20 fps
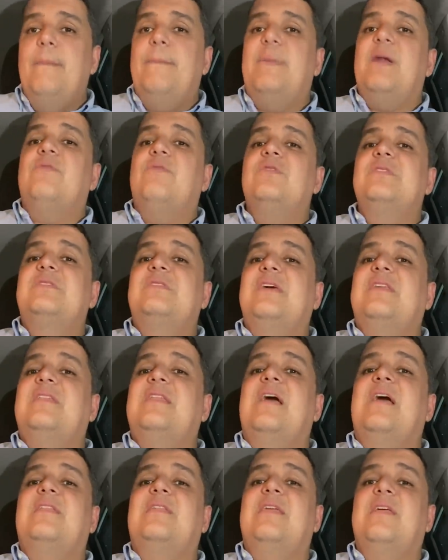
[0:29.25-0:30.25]
para você que
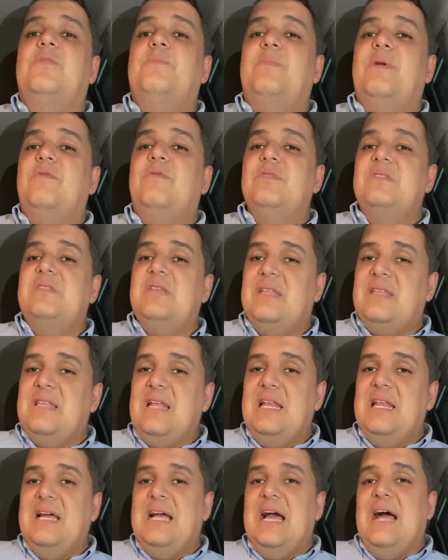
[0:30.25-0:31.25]
está atento, para você que
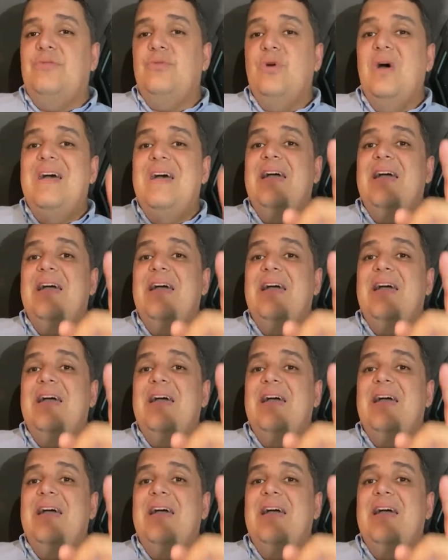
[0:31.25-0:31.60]
está ligado.